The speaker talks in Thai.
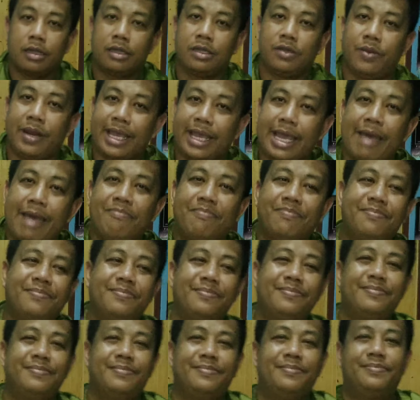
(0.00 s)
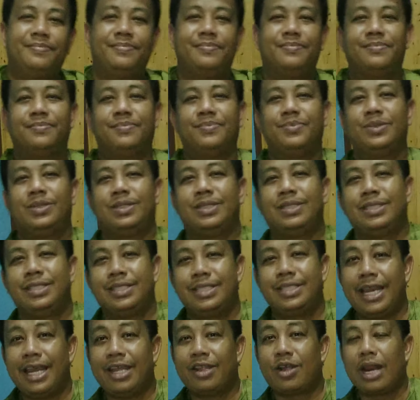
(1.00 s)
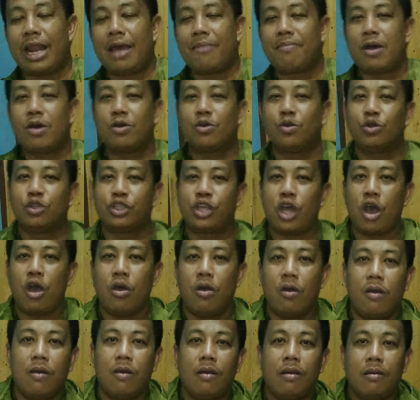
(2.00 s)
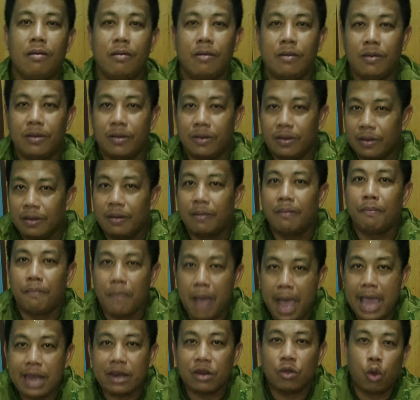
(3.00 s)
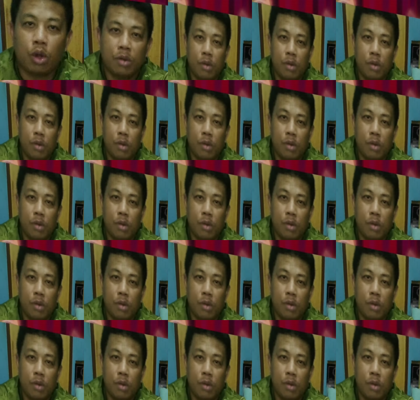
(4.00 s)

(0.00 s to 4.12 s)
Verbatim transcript: สวัสดีครับยินดีต้อนรับเข้าสู่ช่อง บ้านค